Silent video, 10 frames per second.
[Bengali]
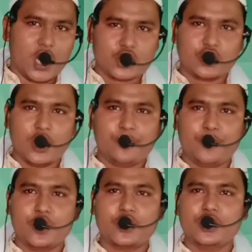আসলে
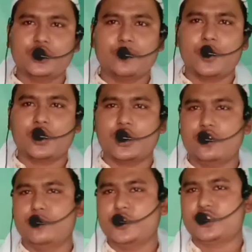প্রকৃতপক্ষে
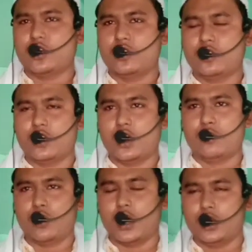নবী
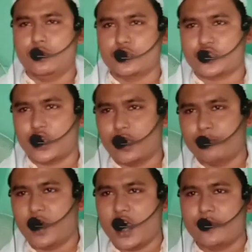সাল্লাহ আলী হুসাল্লাম
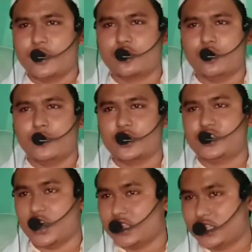গায়েবের খবর
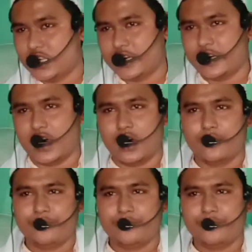জানতেন না